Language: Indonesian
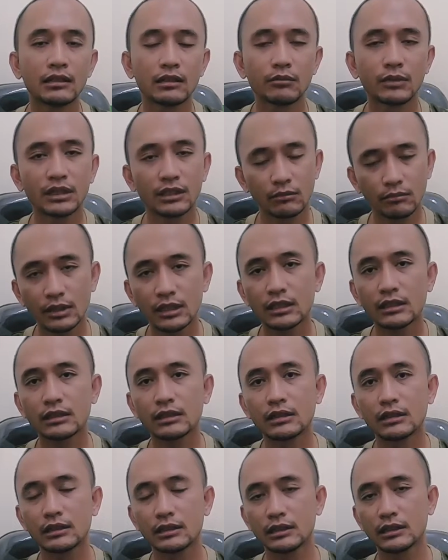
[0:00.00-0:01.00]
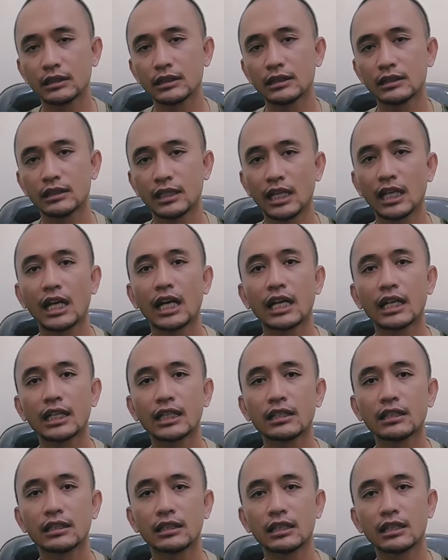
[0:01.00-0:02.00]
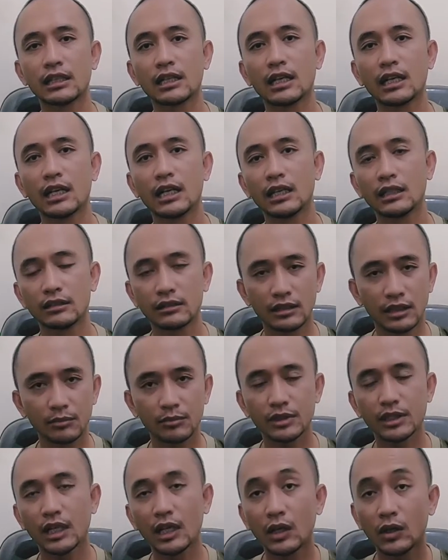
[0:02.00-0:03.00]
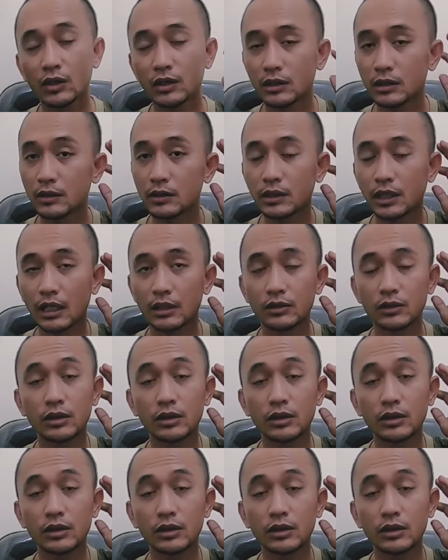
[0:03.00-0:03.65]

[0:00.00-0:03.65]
teman-teman uh, saya yakin ketika trip jauh itu nggak